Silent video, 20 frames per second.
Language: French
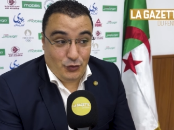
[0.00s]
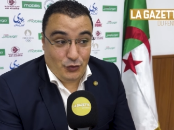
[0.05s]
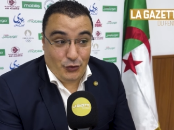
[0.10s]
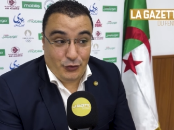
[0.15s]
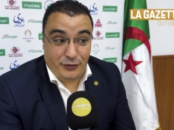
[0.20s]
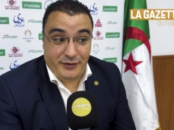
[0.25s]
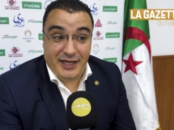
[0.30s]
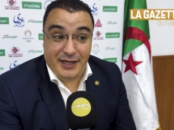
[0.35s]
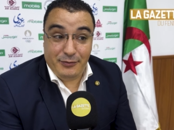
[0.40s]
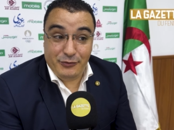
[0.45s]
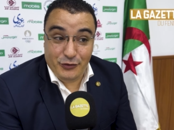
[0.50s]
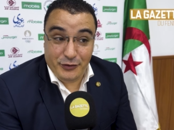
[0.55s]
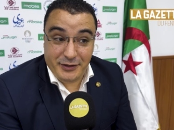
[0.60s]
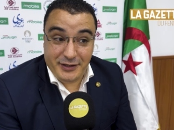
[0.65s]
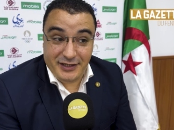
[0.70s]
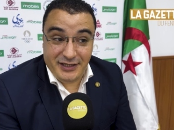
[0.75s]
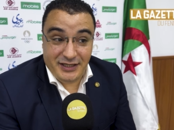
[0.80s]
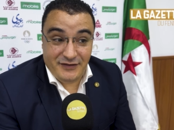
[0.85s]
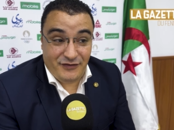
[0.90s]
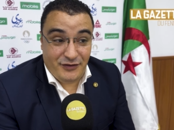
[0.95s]
En termes de
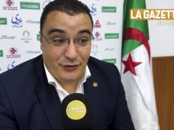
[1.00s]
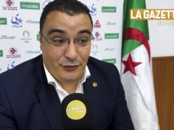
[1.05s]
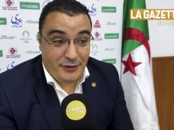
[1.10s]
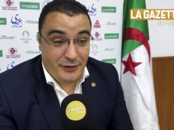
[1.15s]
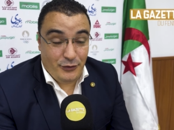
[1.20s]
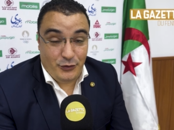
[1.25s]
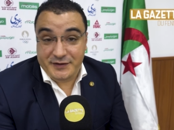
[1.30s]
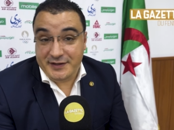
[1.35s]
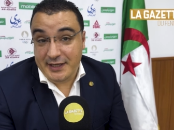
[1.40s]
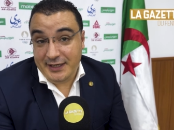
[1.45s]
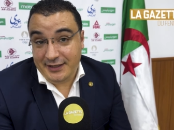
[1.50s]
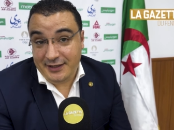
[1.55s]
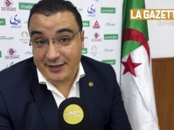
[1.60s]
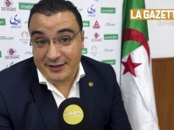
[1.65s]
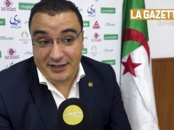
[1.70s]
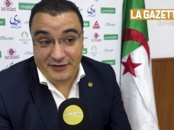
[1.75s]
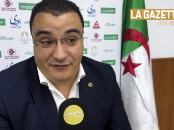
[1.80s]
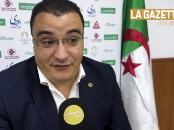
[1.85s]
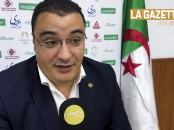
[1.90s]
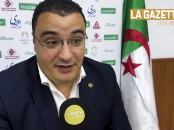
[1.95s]
qualifiés, on a eu cinq
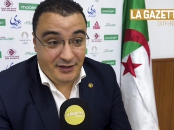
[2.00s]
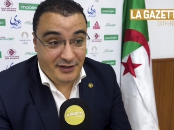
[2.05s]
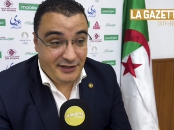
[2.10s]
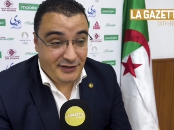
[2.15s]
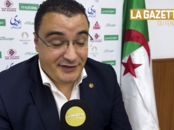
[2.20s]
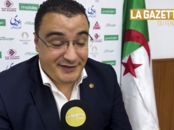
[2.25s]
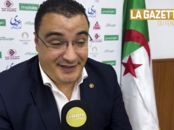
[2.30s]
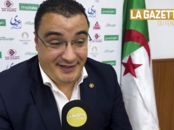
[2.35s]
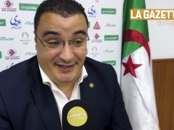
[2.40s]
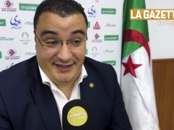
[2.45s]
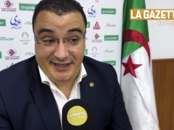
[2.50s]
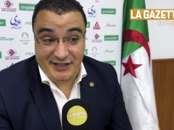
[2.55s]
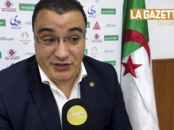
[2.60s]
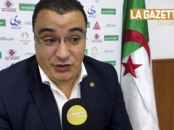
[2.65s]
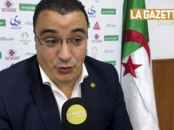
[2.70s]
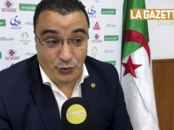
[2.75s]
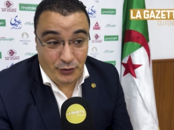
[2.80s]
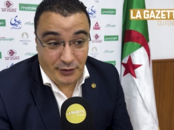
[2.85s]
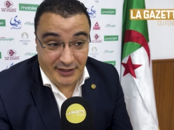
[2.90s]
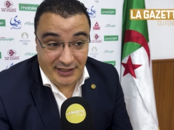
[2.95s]
qualifiés, ce qui est
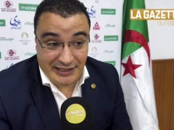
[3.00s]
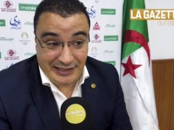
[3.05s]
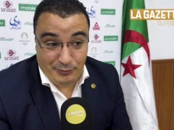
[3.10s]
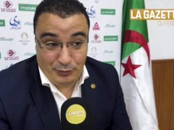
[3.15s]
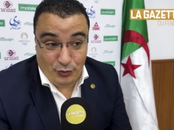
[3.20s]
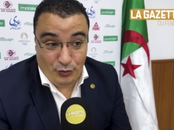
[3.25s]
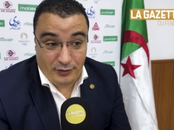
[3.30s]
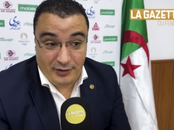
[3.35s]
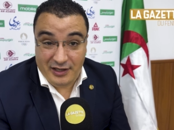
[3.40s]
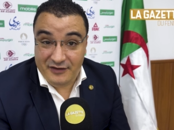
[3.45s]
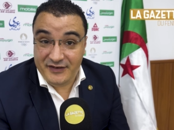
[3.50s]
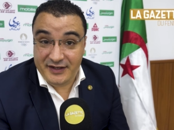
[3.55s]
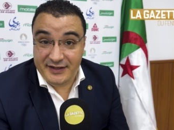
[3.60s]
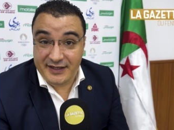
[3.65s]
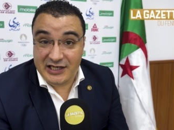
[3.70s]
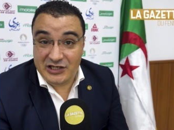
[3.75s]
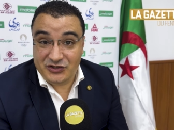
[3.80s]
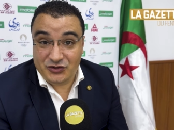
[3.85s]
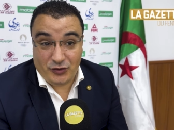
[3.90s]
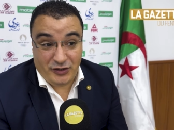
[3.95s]
historique pour la
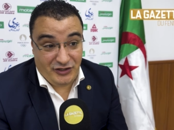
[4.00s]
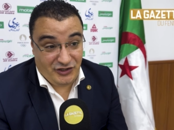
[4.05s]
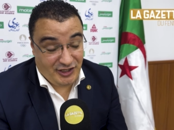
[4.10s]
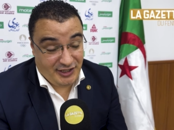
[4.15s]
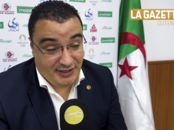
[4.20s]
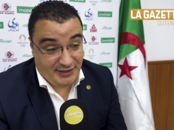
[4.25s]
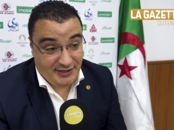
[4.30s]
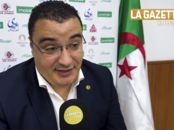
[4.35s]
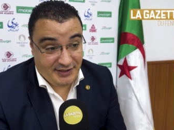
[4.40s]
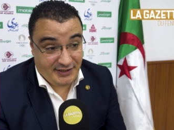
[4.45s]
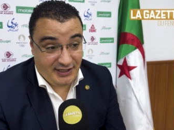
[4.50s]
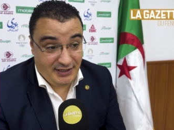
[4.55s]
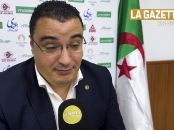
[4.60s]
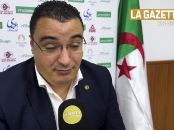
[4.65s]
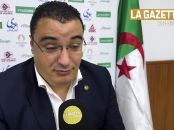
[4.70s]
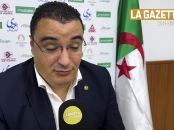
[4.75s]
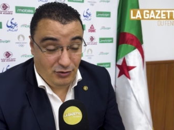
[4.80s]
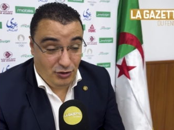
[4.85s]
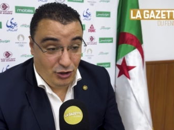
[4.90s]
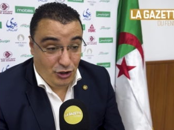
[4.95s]
Fédération algérienne d'escrime.
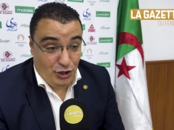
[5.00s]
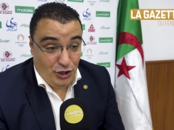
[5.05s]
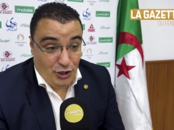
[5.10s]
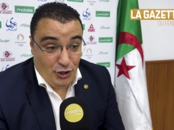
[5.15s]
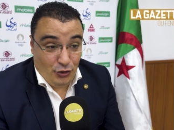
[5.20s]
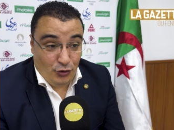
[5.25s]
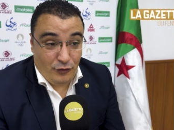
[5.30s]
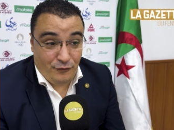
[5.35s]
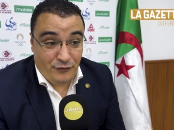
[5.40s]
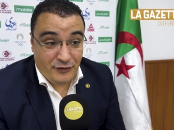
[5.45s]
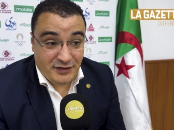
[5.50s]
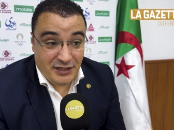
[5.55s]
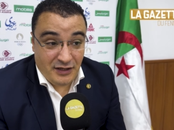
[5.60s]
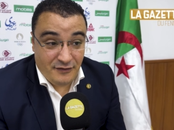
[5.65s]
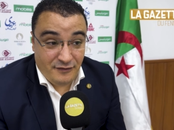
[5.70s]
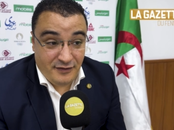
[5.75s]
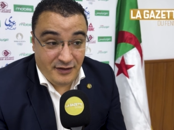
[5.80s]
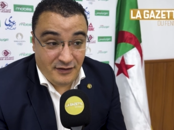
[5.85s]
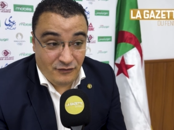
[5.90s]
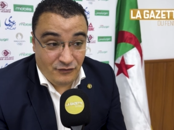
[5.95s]
Comme vous
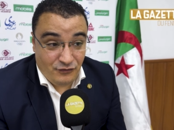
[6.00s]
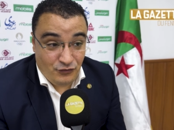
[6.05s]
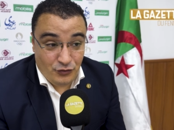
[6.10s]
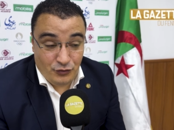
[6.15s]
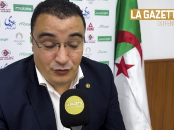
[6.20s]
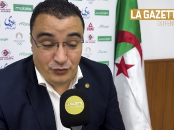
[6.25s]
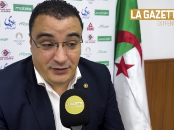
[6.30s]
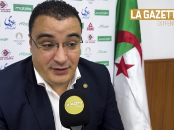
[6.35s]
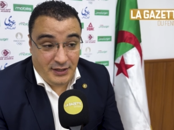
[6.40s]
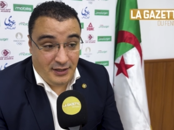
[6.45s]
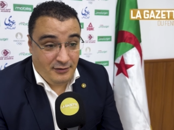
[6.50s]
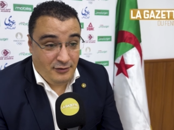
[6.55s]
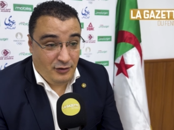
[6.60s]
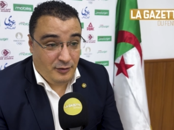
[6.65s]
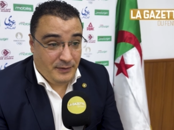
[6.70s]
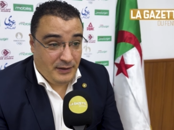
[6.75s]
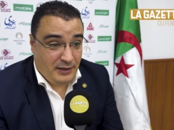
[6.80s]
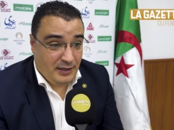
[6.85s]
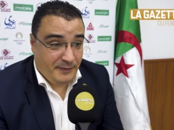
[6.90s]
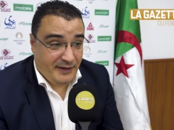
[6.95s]
avez vu tout à l'heure
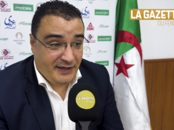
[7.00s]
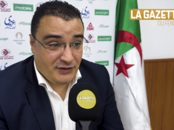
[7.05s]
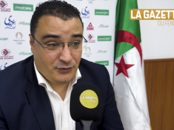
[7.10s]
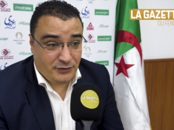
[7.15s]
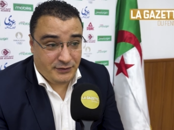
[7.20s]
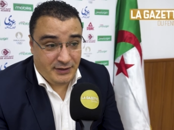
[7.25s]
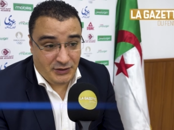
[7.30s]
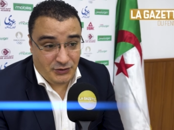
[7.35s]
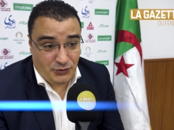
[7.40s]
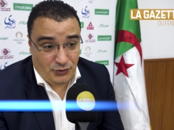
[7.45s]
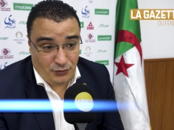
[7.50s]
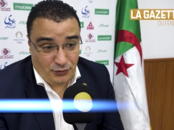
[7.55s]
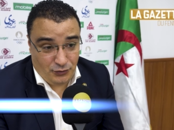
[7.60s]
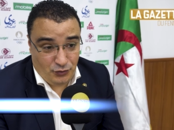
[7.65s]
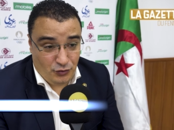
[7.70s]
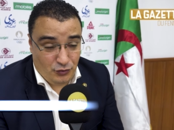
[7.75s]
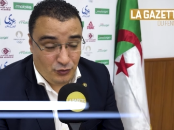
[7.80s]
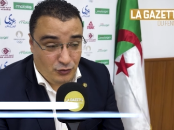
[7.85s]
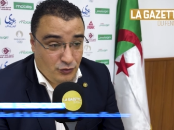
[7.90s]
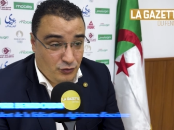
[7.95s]
par la présentation
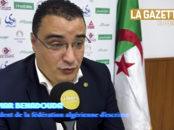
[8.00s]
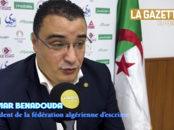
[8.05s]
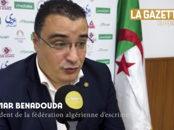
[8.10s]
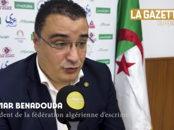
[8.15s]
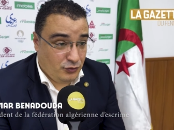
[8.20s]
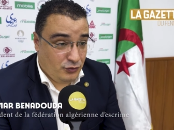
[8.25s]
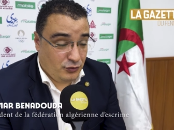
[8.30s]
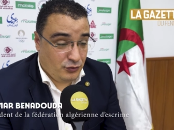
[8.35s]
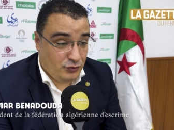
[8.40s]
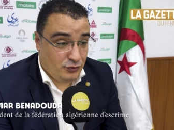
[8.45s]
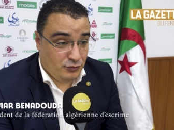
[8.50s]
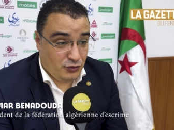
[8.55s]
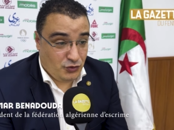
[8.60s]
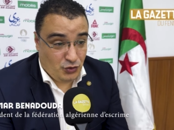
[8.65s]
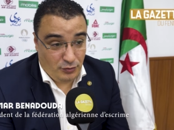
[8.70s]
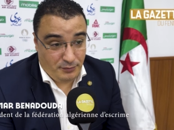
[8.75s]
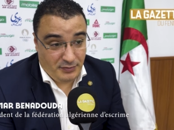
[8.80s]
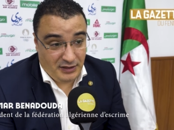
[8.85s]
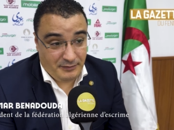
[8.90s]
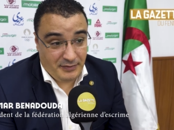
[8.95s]
de euh,
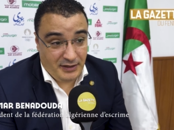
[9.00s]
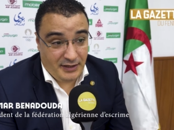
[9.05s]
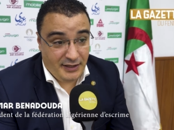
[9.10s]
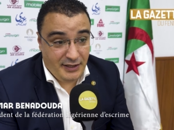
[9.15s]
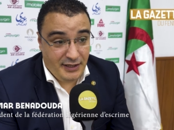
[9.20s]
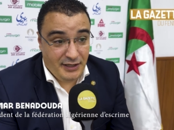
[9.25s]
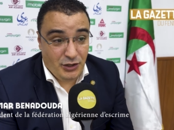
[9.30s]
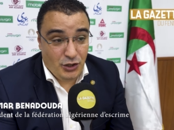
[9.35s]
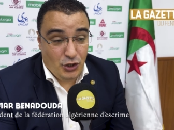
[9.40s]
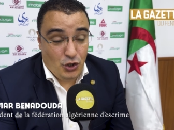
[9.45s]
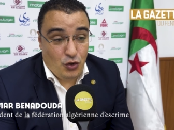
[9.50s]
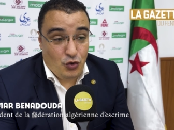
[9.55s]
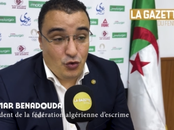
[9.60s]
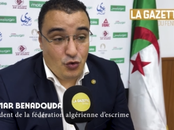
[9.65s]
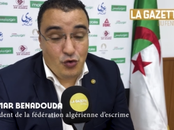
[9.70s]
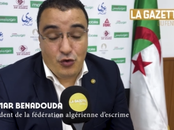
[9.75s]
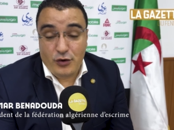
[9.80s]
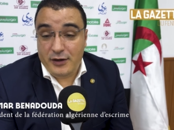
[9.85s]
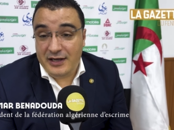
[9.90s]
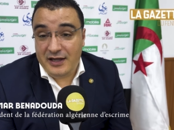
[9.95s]
M. Balbari,
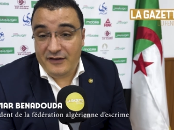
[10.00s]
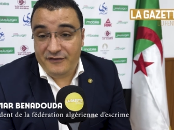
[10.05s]
où